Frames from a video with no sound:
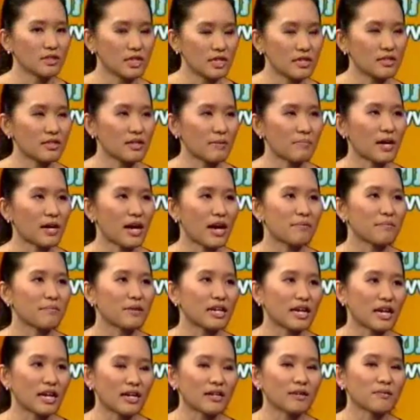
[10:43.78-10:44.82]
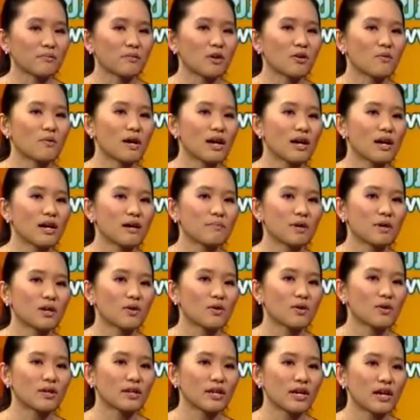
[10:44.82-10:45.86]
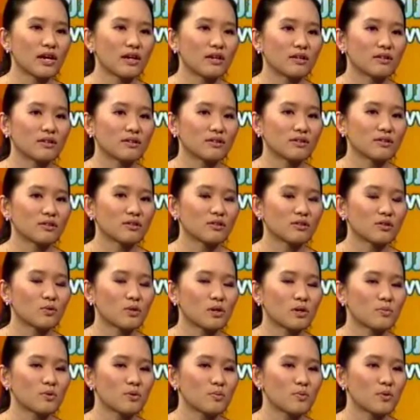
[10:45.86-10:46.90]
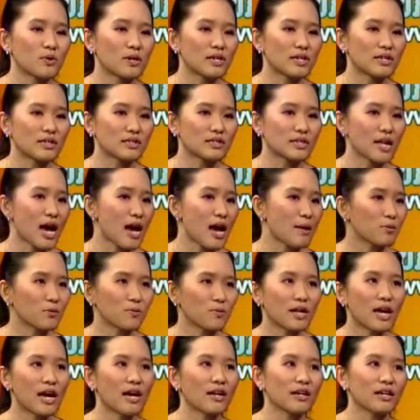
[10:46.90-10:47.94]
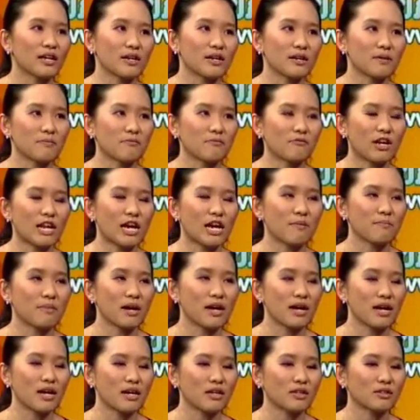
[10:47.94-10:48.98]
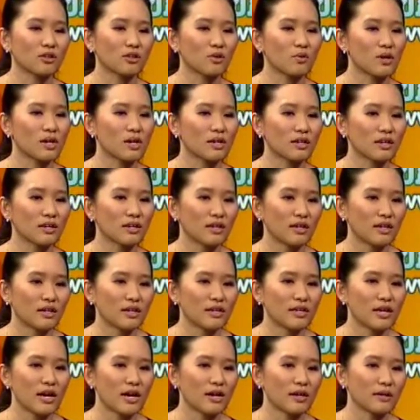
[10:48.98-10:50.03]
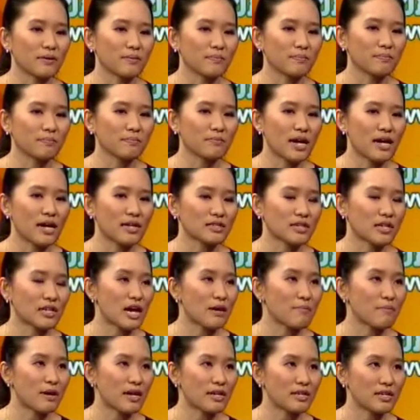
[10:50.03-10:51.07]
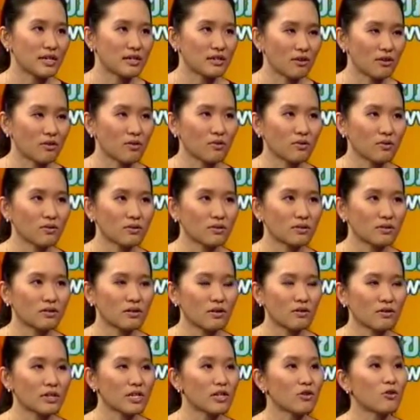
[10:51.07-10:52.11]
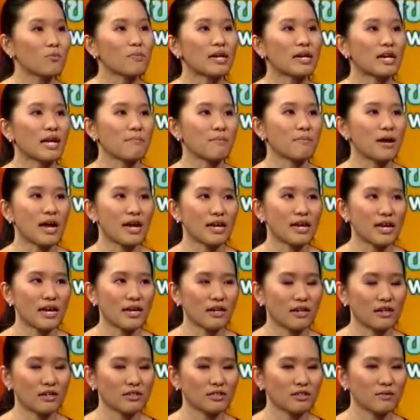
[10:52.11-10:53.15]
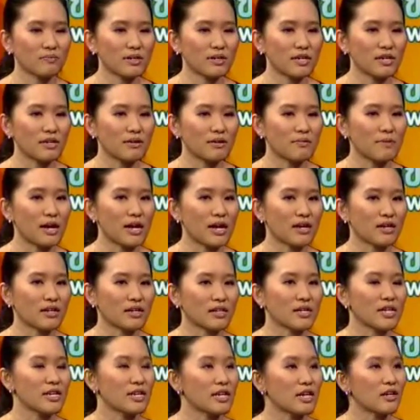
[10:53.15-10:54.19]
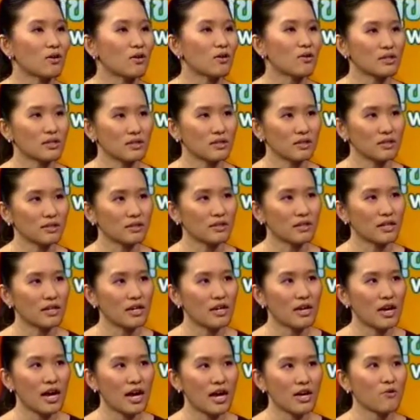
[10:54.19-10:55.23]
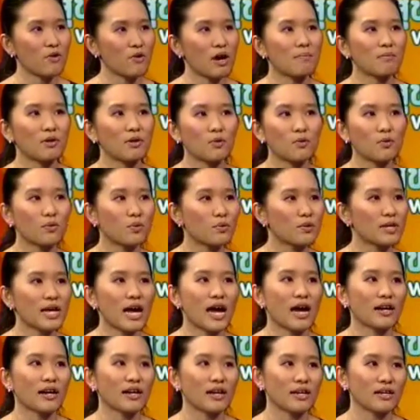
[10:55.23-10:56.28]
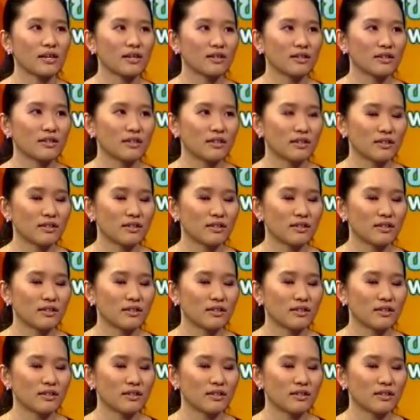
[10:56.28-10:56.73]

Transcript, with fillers: อันนี้สำคัญเหมือนกัน เพราะว่าบางคนเนี่ยตัวผู้ป่วยทราบทุกอย่างเลย เวลามาตรวจอย่างบางสถาบันอย่างของของที่โรงพยาบาลรามาเนี่ยก็จะมีมาคลินิกโรคหืดให้ความรู้ทุกอย่างเลย